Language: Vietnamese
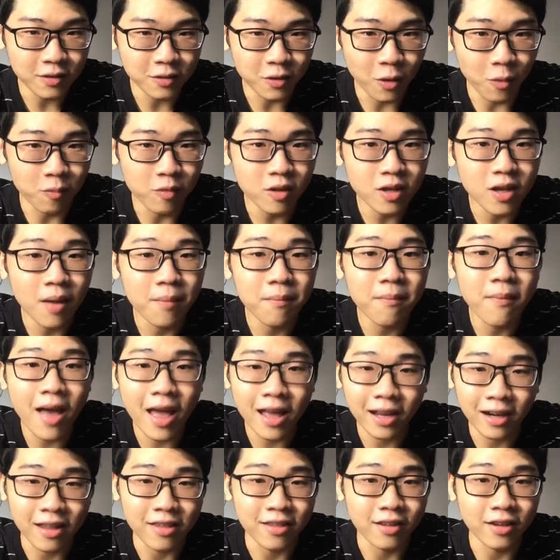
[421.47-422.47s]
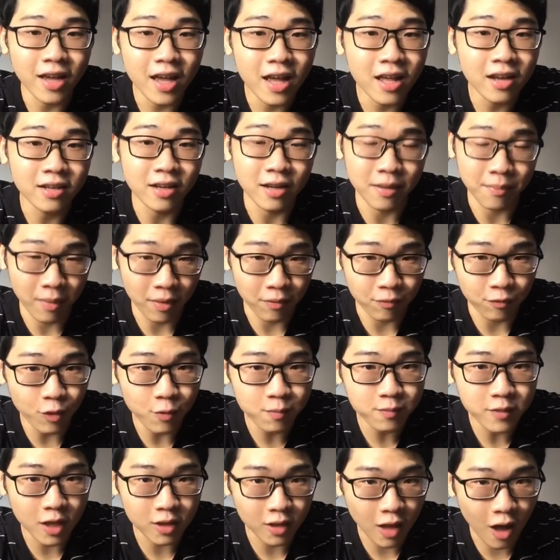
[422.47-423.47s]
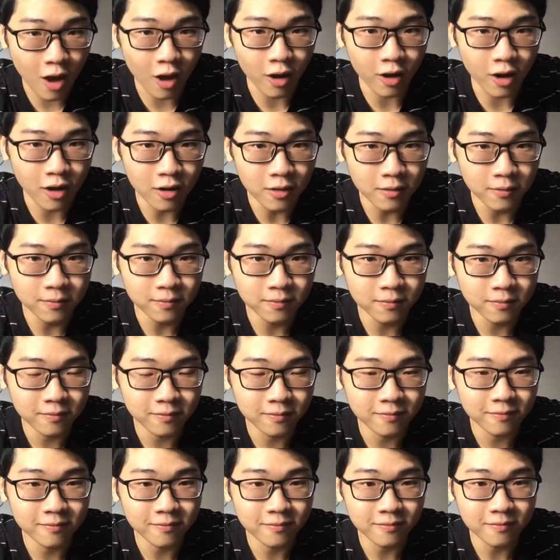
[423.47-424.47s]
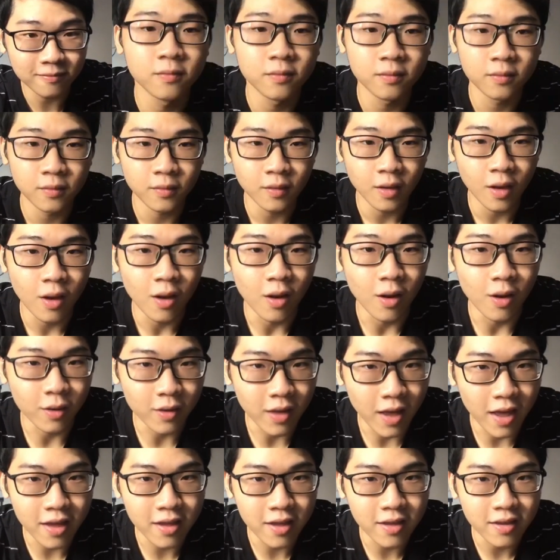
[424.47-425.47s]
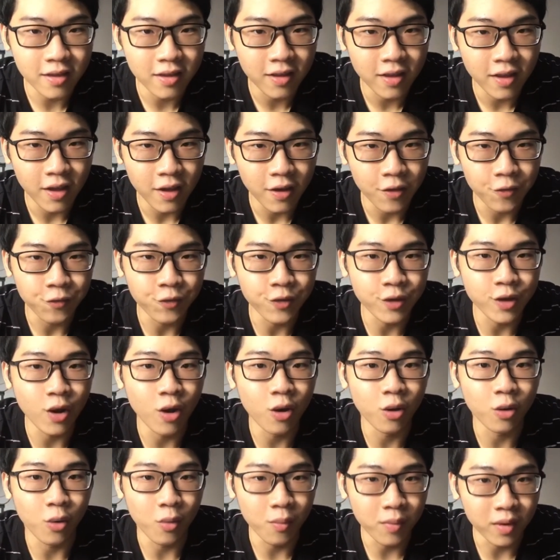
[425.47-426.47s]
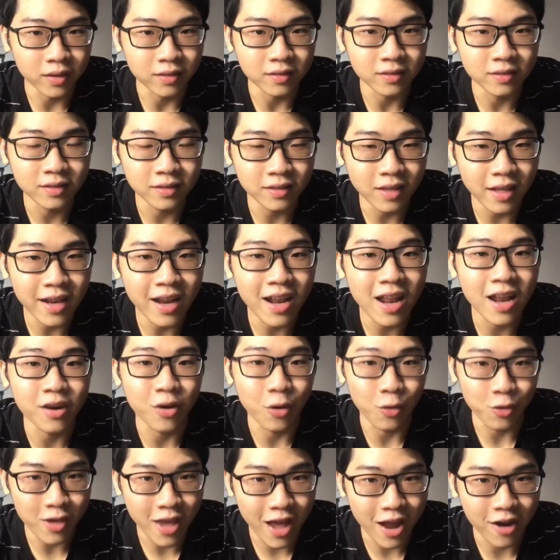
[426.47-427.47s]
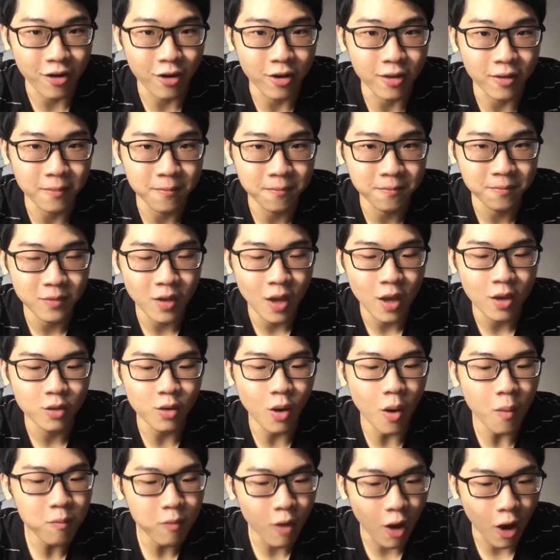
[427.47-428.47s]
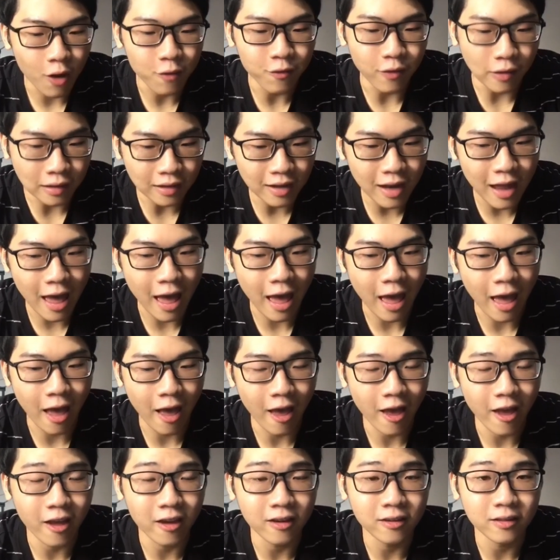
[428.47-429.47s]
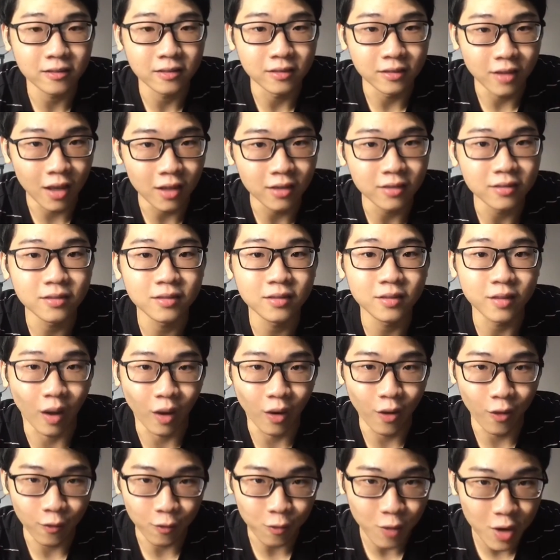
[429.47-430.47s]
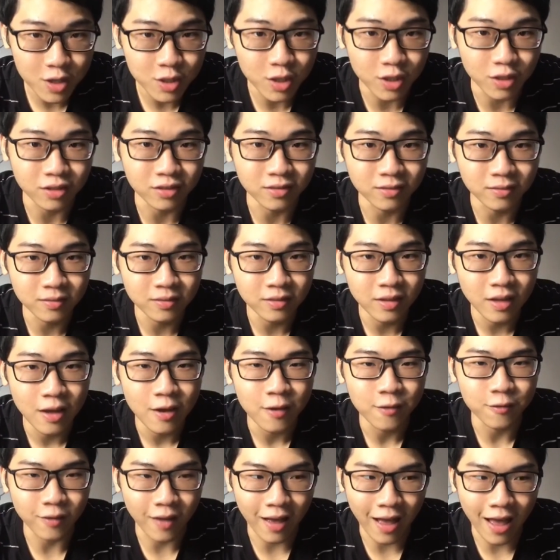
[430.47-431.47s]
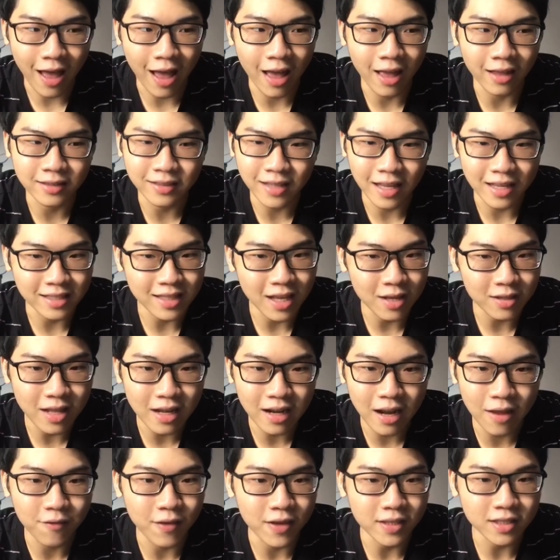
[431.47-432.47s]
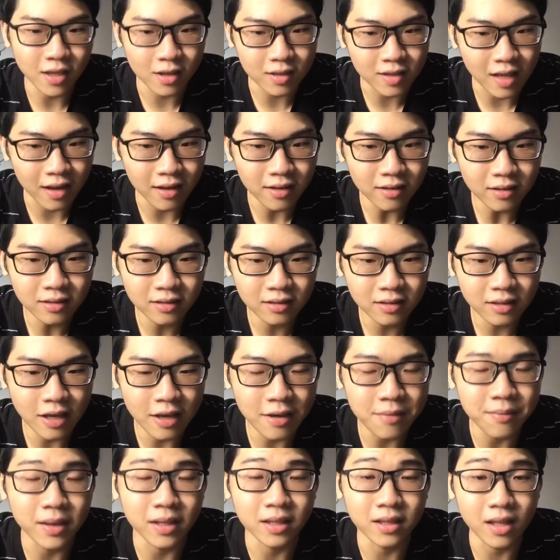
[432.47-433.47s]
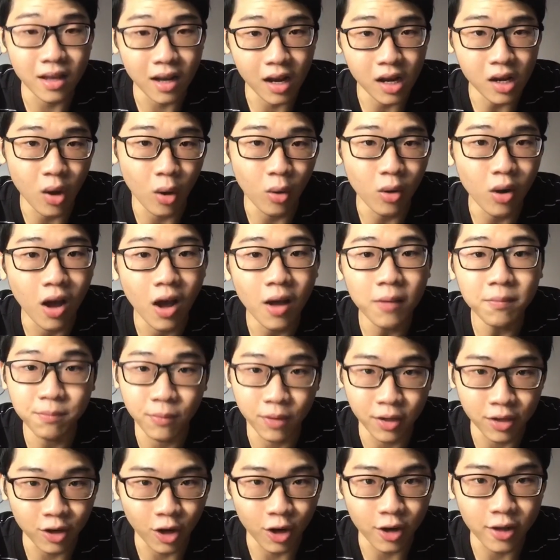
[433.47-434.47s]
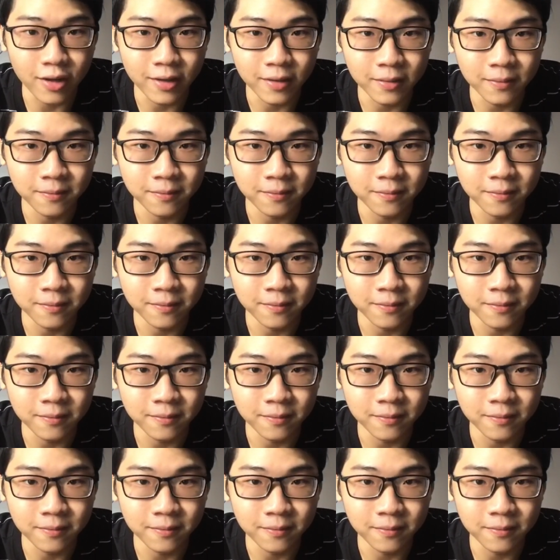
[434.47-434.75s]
cũng có thể mang lại những cái niềm hạnh phúc to to đó ok video của mình tới đây là đủ dài rồi cốt lõi vẫn là nên tận hưởng quá trình và tại sao ta lại phải so sánh khi mà ta đã nỗ lực hết mình rồi